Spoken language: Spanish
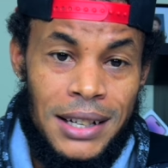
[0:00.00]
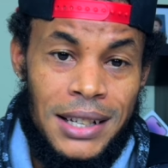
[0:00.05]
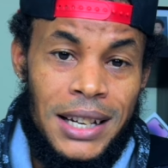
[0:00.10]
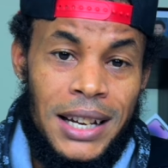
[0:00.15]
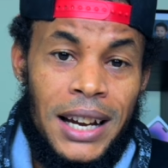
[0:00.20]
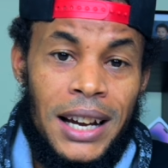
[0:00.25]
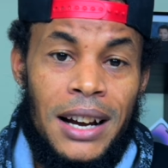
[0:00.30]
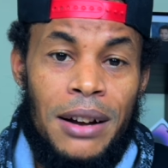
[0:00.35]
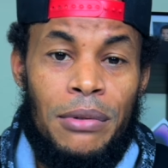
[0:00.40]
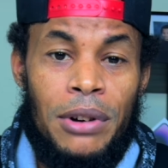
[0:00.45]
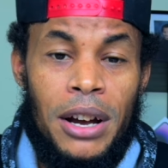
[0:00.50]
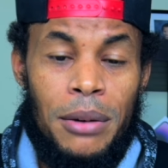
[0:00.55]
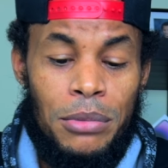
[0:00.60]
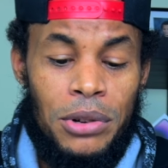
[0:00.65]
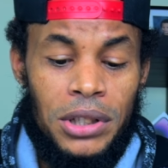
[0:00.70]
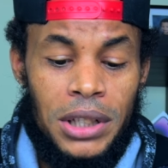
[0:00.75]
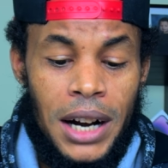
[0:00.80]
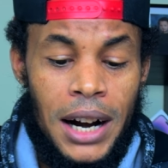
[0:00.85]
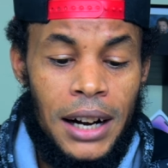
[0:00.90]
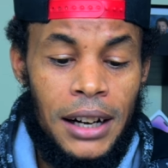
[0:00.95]
Así que le voy a
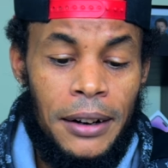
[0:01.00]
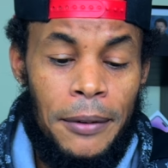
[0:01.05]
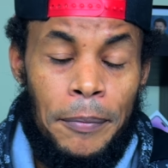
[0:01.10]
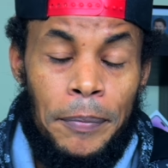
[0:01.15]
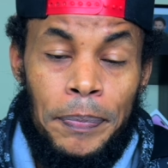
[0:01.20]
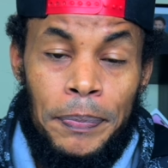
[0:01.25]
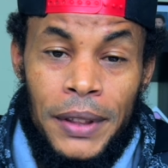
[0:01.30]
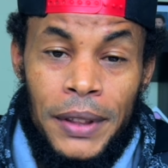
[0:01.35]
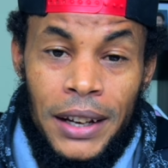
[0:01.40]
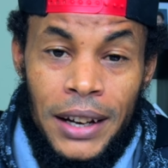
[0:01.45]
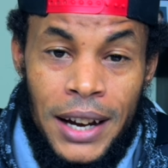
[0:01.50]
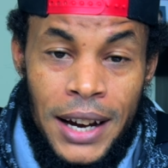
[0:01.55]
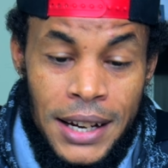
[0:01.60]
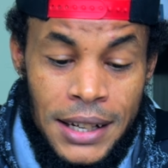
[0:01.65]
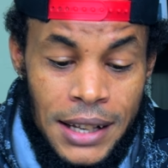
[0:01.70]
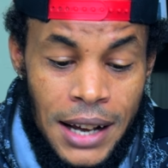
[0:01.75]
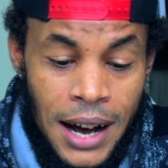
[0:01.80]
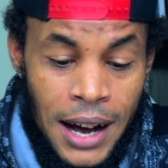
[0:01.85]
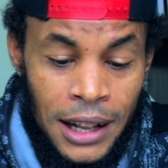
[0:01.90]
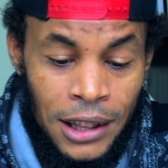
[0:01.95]
mostrar
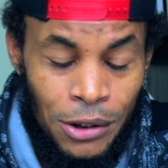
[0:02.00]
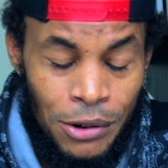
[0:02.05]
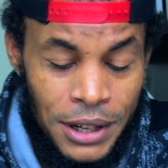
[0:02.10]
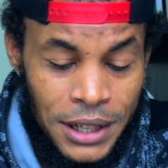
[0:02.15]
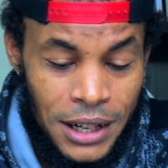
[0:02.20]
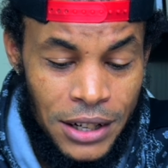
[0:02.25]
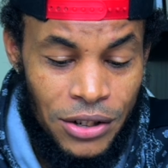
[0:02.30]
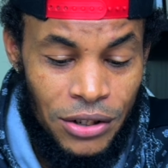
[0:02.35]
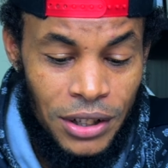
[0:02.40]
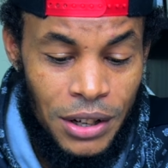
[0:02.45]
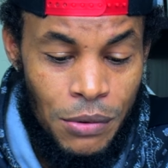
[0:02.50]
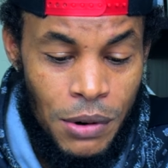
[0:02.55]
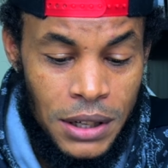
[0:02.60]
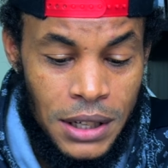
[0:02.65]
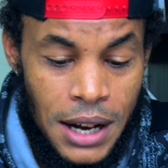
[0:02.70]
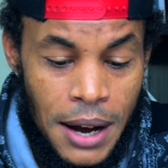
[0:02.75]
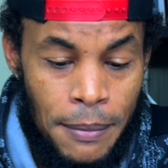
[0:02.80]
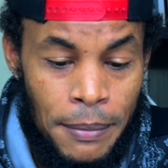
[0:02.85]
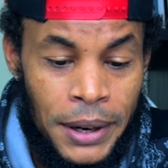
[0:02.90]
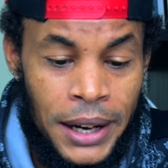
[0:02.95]
esta actualización de
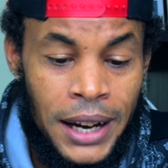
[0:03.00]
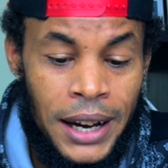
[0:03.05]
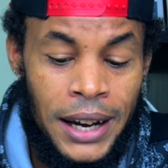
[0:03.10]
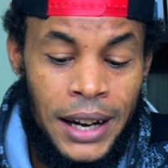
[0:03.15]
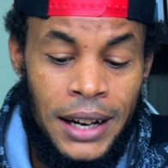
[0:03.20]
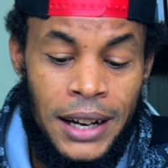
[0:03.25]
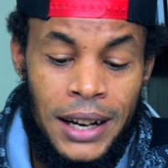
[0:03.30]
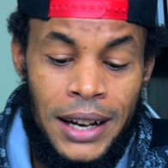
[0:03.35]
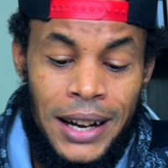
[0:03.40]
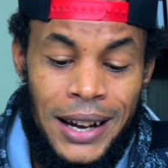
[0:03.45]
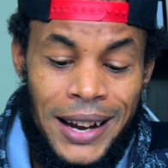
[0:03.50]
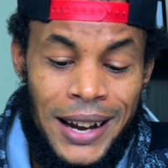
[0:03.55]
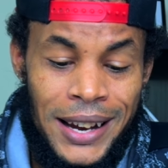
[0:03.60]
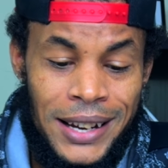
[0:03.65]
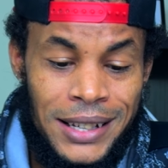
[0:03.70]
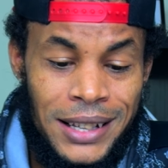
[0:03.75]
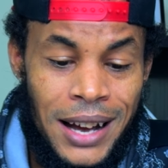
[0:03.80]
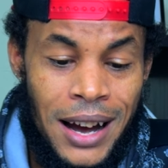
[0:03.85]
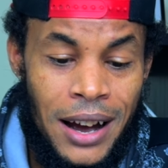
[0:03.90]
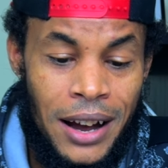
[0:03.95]
WhatsApp que
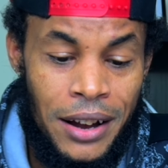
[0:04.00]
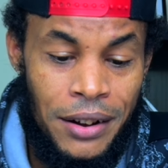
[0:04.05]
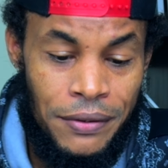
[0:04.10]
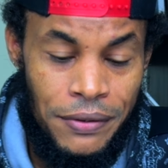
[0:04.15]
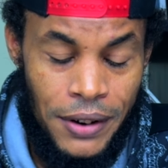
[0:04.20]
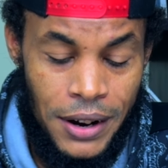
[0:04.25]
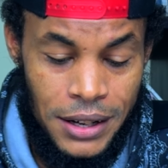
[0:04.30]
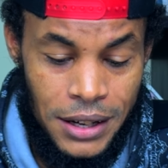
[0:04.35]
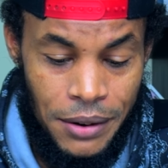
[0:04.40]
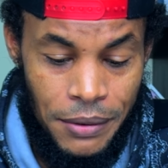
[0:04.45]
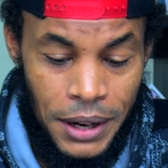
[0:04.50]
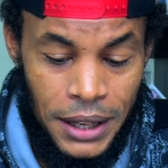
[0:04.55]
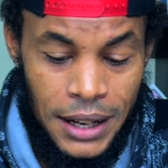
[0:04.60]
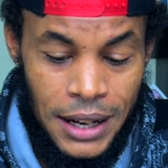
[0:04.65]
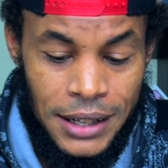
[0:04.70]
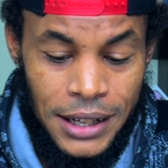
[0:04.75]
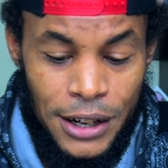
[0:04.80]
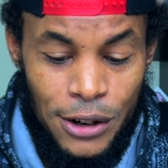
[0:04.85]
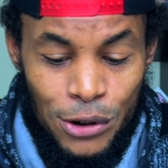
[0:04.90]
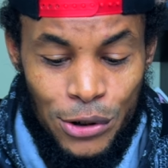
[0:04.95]
está en fase beta.
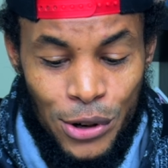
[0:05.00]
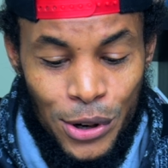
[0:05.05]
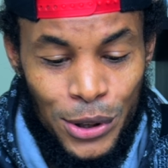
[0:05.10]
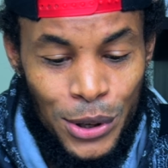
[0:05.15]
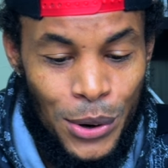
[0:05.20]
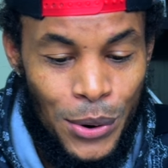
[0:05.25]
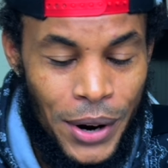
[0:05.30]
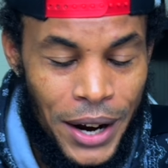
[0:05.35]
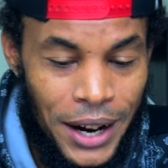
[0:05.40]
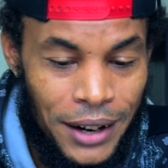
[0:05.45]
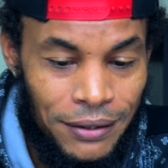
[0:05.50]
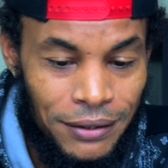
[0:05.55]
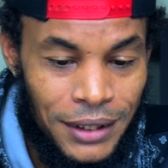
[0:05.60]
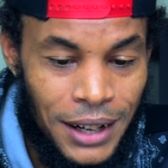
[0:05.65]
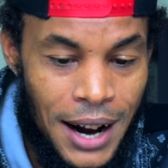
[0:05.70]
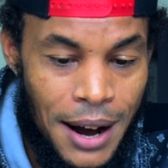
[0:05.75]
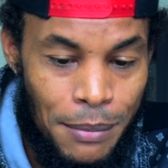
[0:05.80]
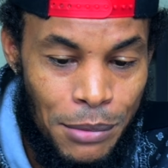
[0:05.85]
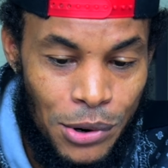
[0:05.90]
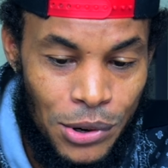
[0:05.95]
Si nosotros
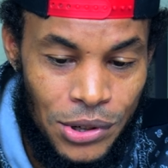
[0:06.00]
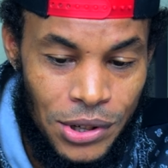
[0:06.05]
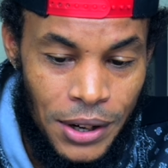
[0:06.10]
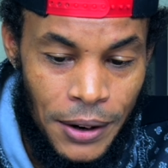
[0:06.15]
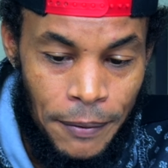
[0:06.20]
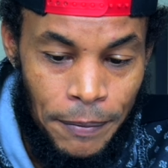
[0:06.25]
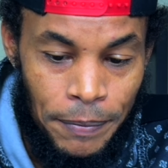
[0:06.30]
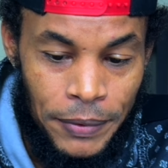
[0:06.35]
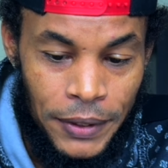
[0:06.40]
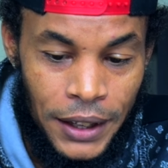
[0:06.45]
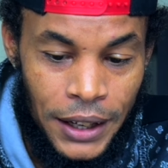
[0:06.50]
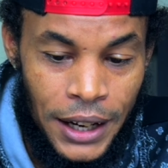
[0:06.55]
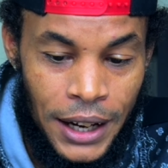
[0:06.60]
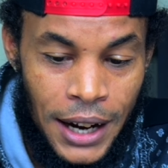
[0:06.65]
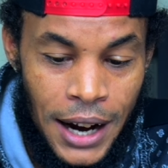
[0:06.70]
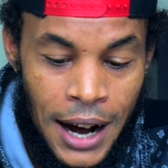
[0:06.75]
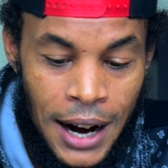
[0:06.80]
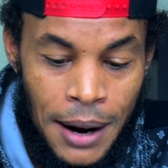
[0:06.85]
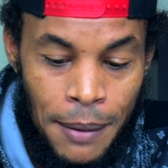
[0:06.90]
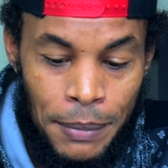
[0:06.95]
entramos eh,
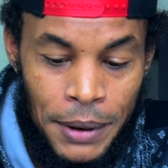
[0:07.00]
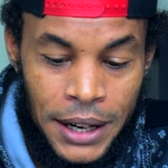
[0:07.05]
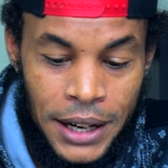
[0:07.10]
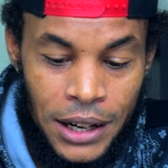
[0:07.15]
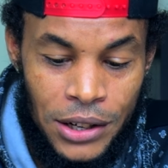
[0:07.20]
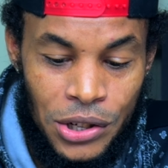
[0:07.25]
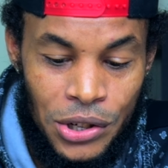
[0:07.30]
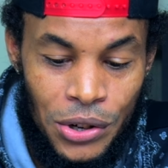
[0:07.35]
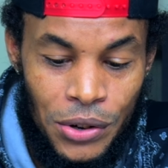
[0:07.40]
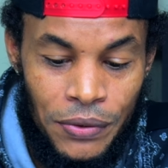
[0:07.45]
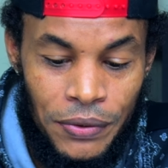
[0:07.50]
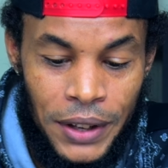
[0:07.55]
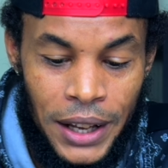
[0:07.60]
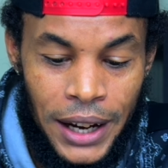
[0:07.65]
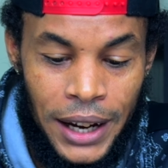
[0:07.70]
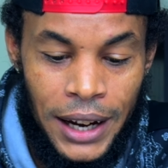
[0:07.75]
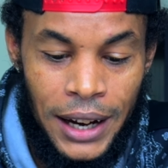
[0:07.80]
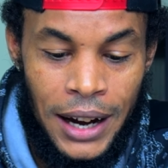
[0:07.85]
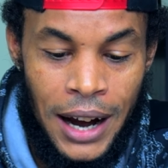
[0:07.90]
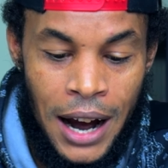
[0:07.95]
a la aplicación
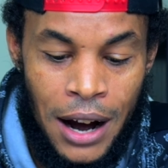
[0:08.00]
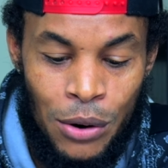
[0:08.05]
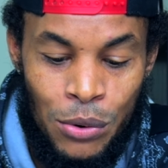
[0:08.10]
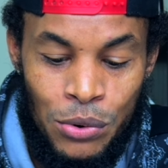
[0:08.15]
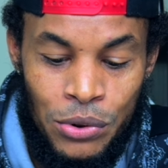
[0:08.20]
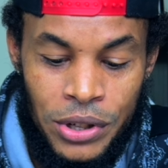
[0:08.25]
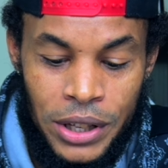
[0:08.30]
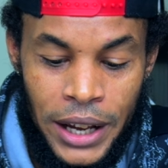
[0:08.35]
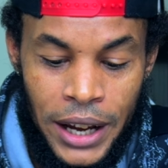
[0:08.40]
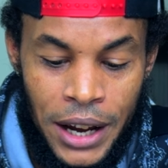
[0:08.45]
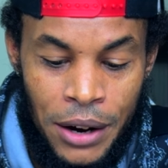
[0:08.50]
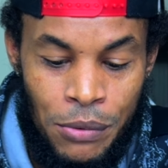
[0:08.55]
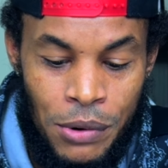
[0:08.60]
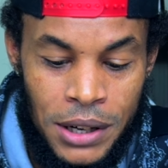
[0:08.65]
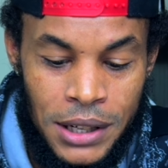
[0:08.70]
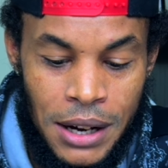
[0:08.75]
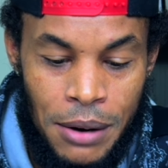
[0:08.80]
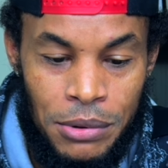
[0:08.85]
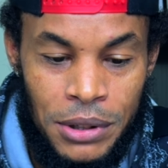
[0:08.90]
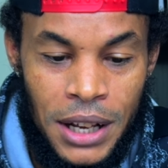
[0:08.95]
de ajuste en
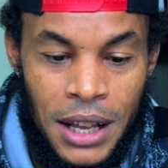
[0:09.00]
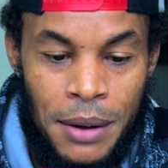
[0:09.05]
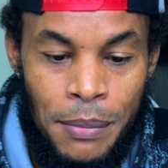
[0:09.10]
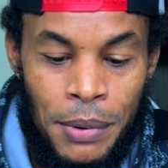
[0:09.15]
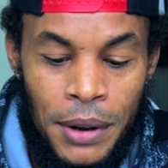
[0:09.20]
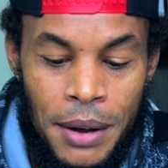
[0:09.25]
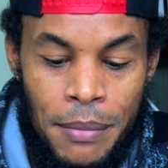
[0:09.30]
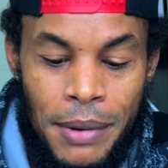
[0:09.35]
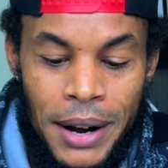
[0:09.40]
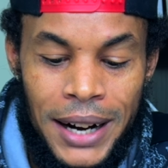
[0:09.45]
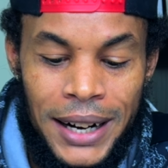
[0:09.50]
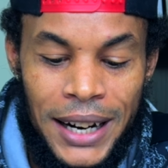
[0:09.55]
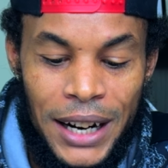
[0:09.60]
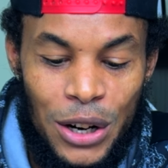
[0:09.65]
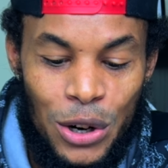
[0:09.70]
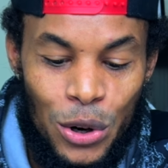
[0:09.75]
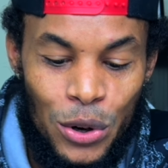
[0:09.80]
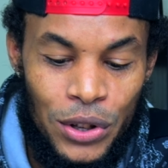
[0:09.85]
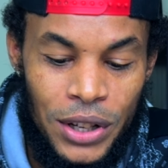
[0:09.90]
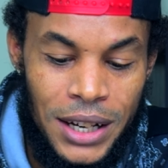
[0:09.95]
WhatsApp, ustedes pueden ver que
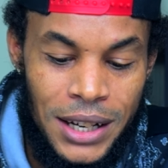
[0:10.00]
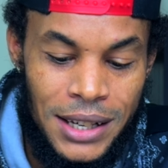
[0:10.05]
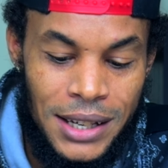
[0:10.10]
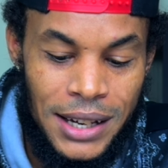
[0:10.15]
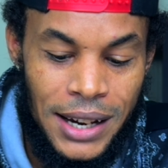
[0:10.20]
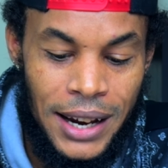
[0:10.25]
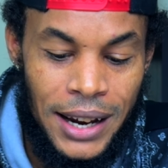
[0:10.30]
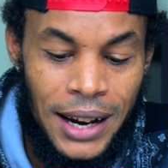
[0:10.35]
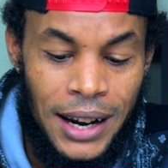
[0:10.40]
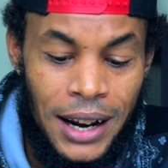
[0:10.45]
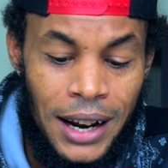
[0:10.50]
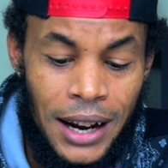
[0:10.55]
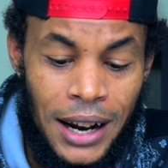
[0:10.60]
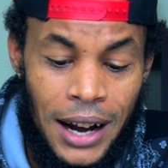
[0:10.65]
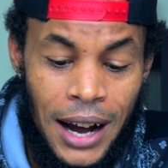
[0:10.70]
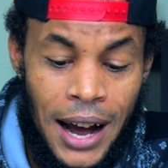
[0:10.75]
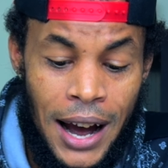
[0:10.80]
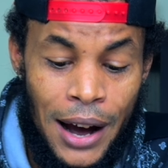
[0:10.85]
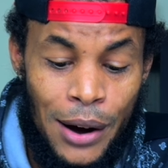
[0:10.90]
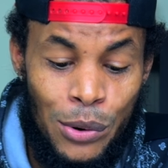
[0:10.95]
no dice
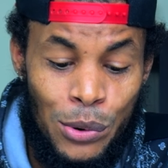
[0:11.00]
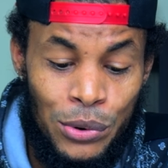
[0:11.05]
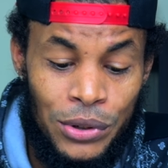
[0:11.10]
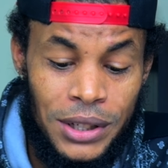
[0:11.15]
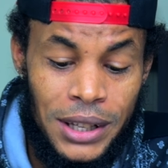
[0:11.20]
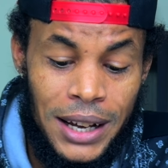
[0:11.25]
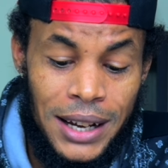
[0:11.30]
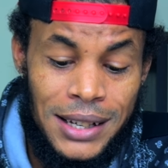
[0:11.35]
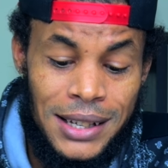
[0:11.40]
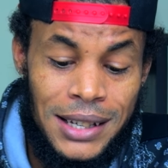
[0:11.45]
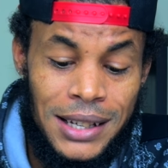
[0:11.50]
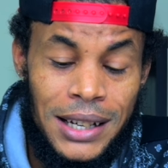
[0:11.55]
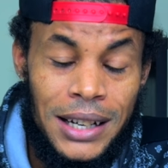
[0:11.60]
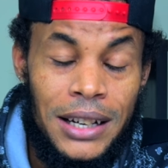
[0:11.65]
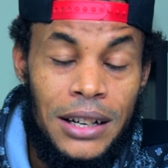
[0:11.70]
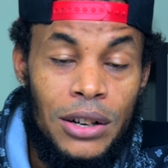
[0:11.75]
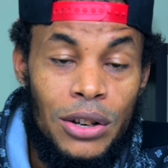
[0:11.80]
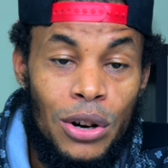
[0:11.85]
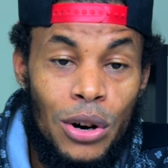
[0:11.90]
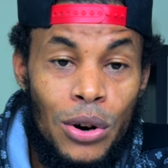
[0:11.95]
ajuste,
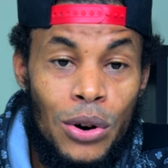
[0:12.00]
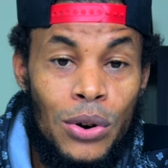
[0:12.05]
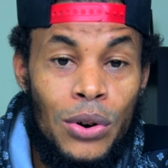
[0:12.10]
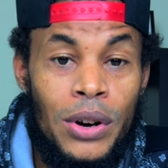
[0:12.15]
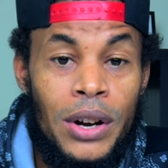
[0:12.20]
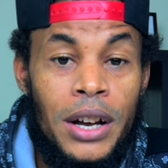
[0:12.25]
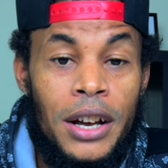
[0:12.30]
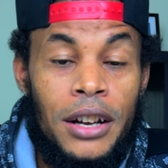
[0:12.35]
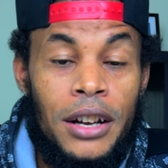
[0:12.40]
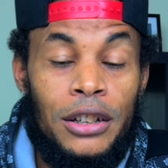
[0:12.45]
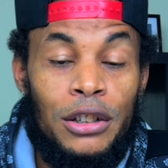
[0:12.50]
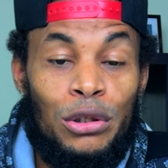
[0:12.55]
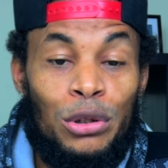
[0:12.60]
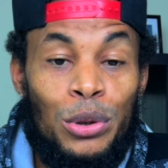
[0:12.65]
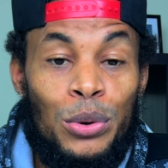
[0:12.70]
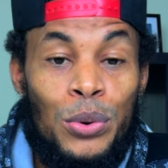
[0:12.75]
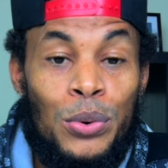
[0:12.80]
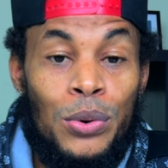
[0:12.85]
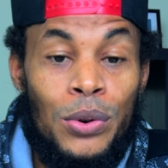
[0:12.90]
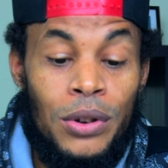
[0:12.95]
sino
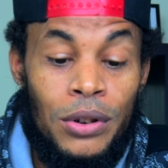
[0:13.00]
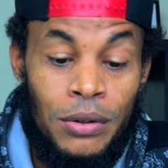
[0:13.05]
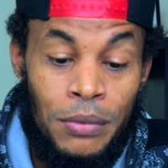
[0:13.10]
tú.